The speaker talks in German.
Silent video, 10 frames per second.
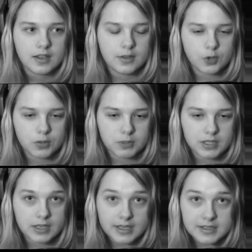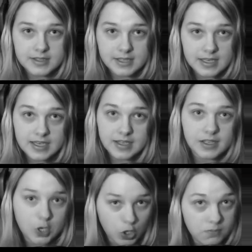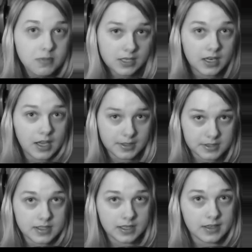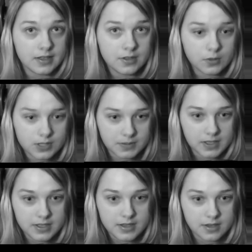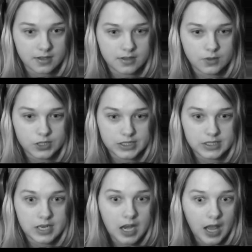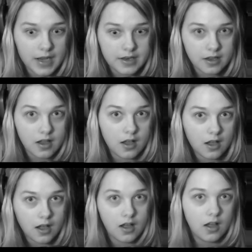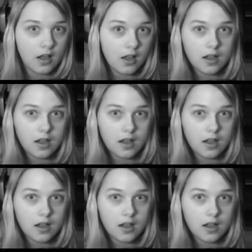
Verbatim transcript: Ihr wollt mich leiden sehen? Ihr könnt mich leiden sehen. Und zwar hier. Slender.